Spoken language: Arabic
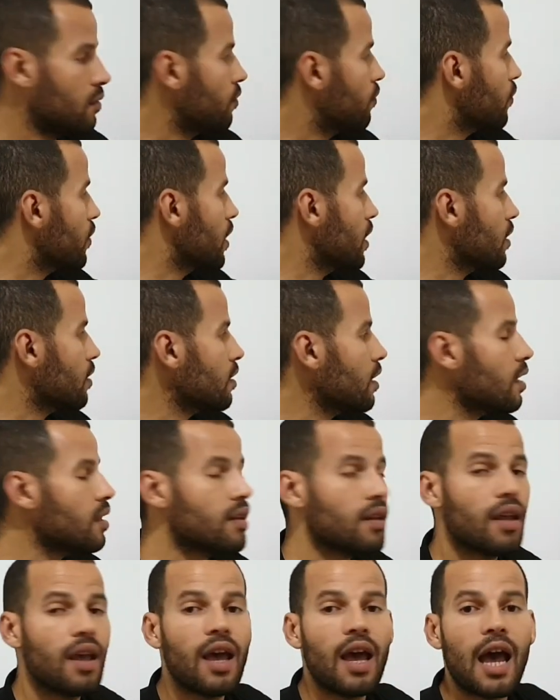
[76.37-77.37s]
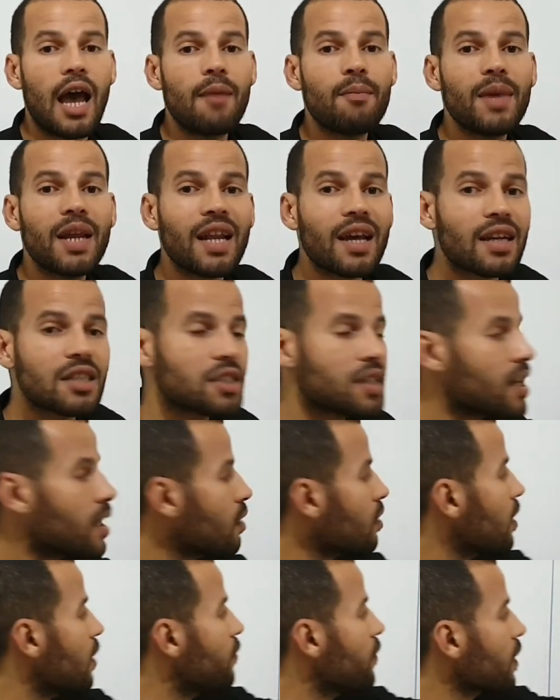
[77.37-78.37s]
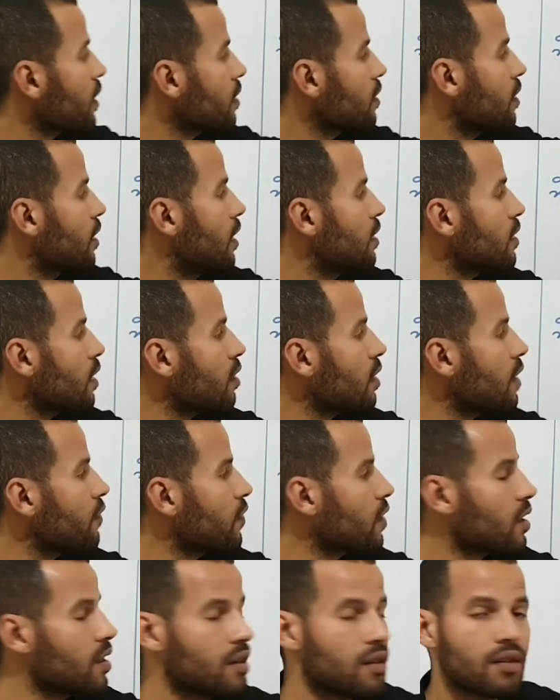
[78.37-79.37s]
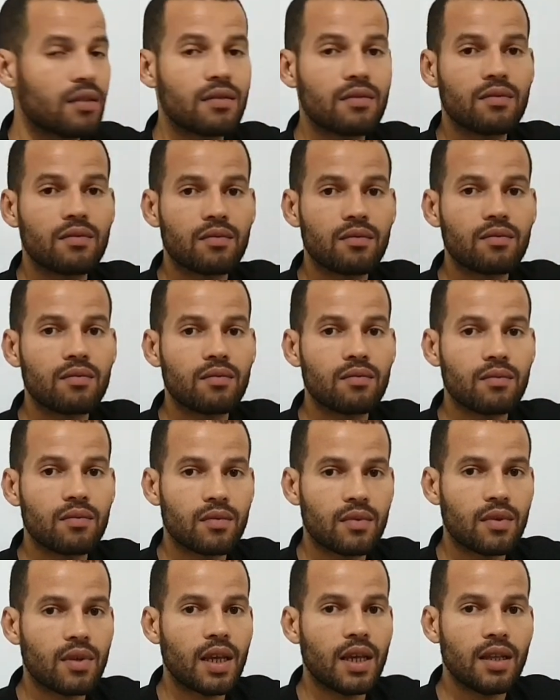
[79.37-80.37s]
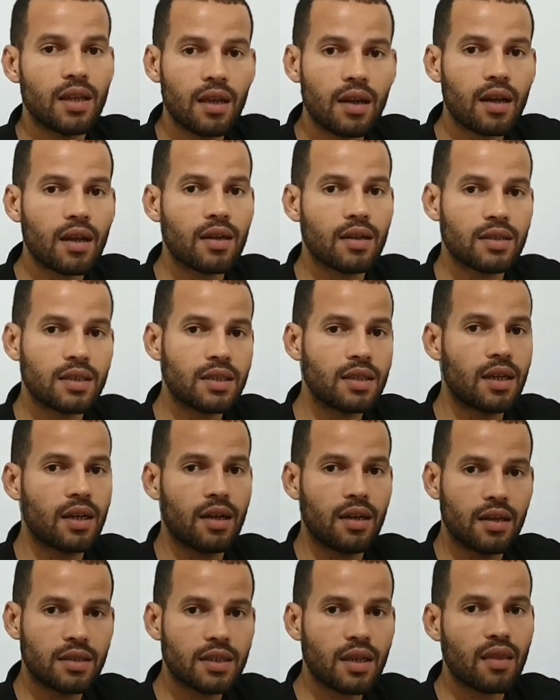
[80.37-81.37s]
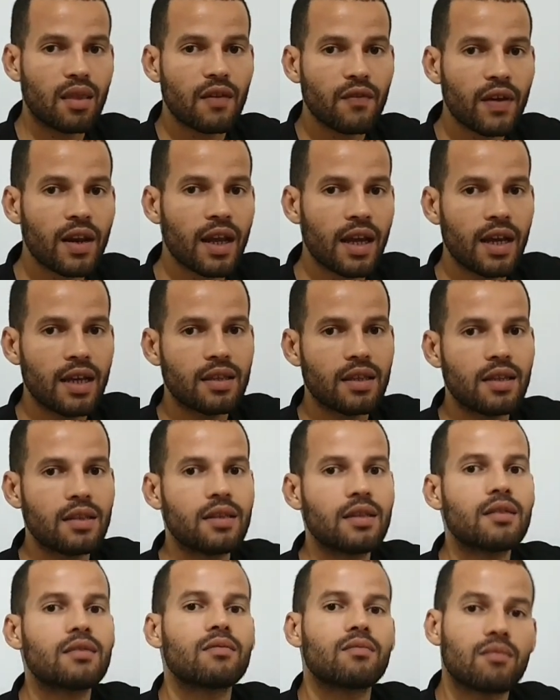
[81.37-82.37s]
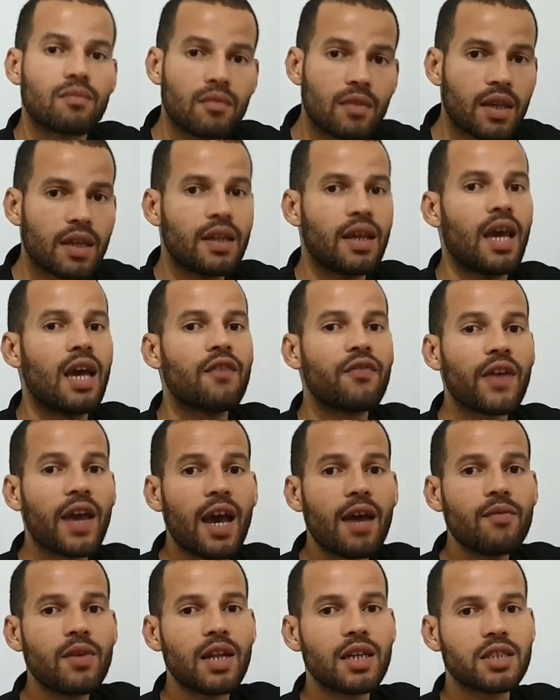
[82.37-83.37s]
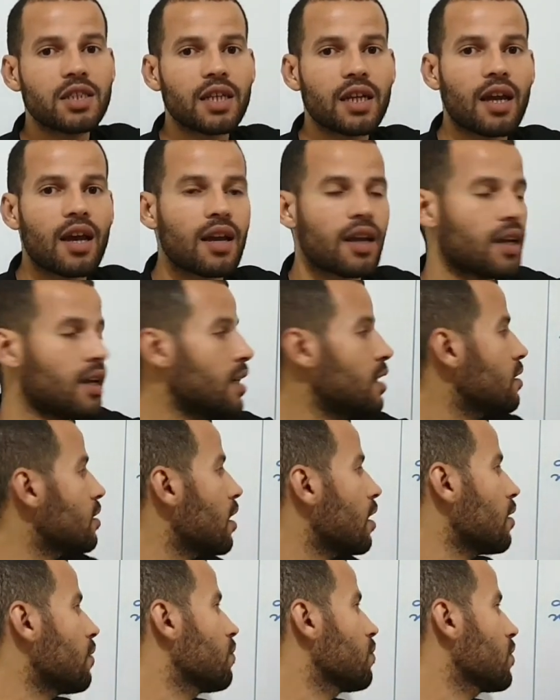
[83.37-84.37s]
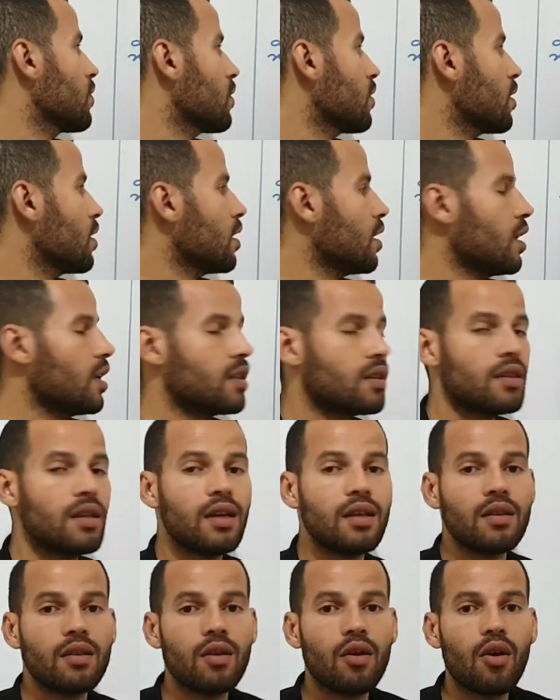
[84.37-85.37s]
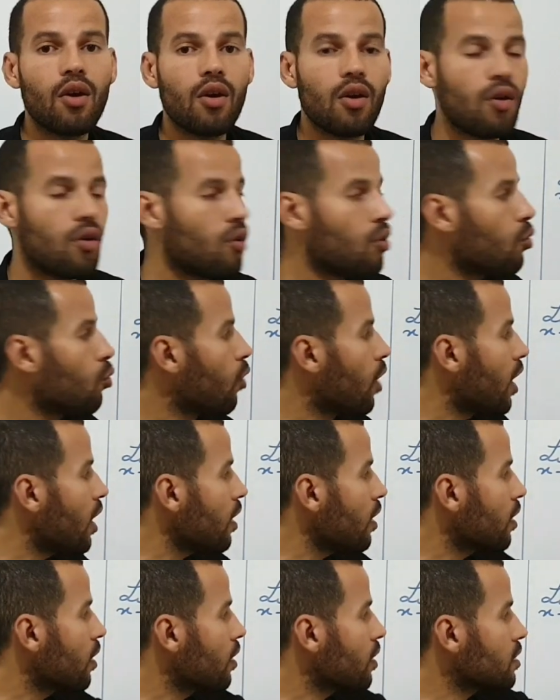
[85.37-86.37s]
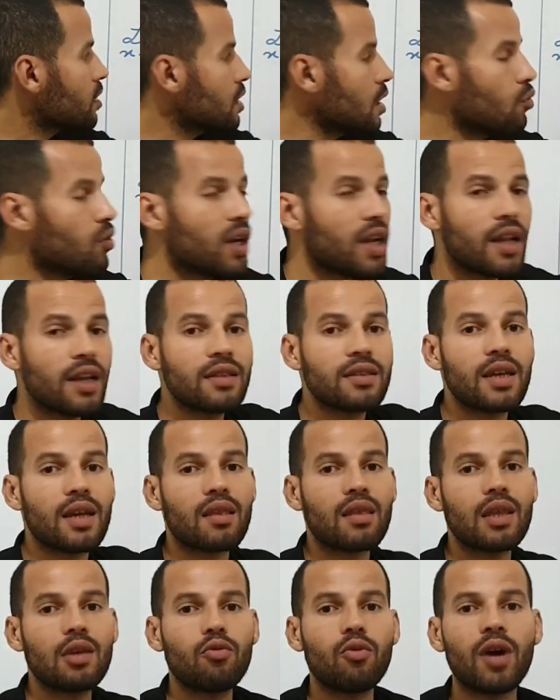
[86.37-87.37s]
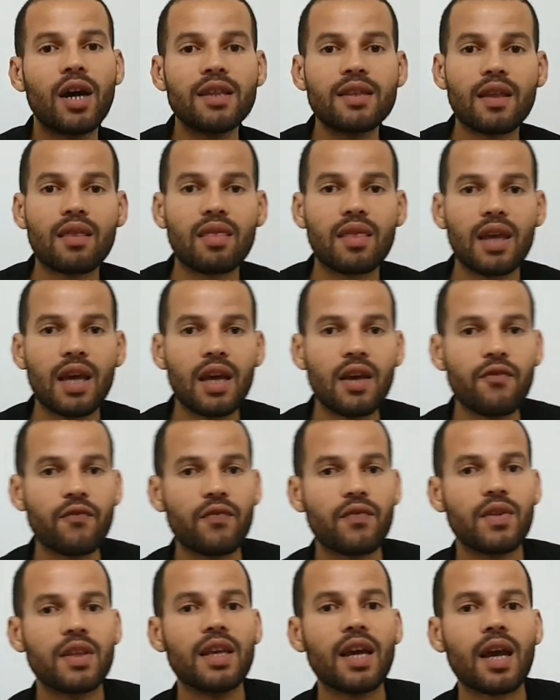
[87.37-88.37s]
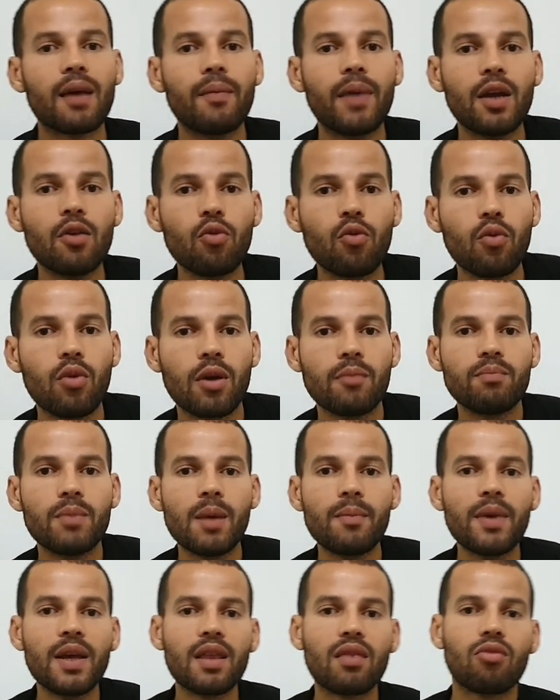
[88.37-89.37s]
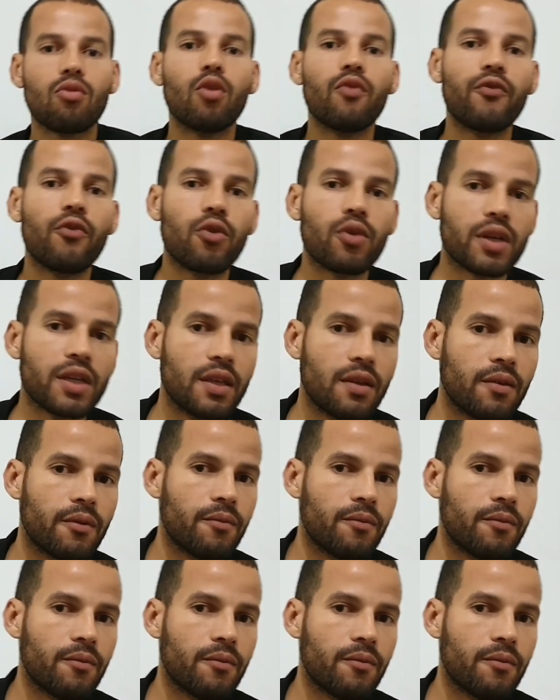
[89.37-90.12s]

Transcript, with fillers: في اثنان اما الا خرج لك صفر هنا صفر يعني راه صفر عدد يعني اف قابله للشقاق عند اثنان و التأويل الهندسي هو أن السي اف يقبل مماس أفقي